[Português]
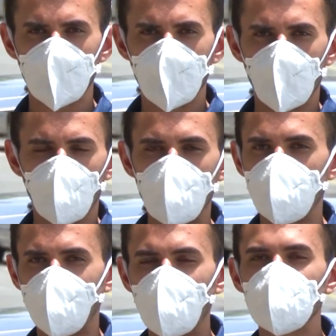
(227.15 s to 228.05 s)
O
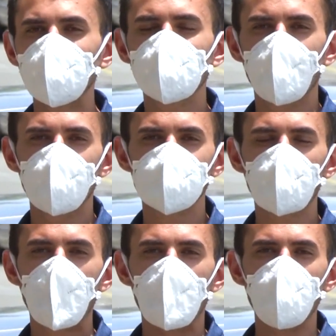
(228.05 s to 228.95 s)
ambiente, em tese,
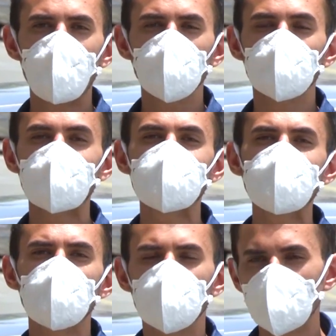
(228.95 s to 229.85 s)
menos
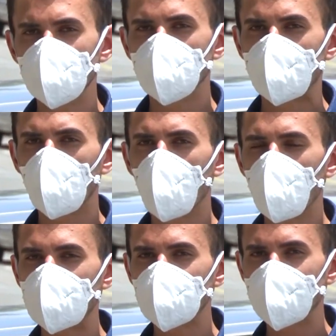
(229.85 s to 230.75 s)
restritivo para o
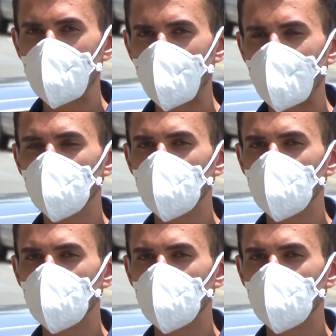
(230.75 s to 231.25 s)
compartilhamento de